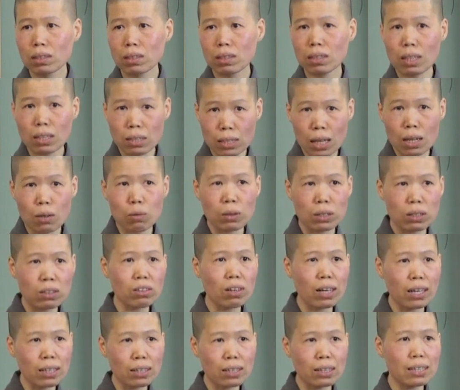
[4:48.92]
跟他忏悔
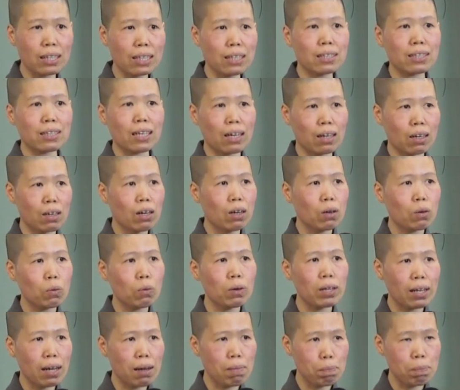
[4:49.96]
之后，还要跟他讲，
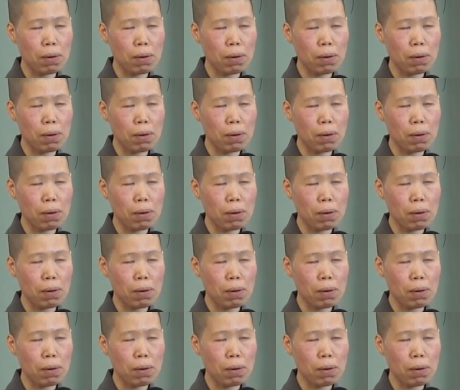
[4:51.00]
不然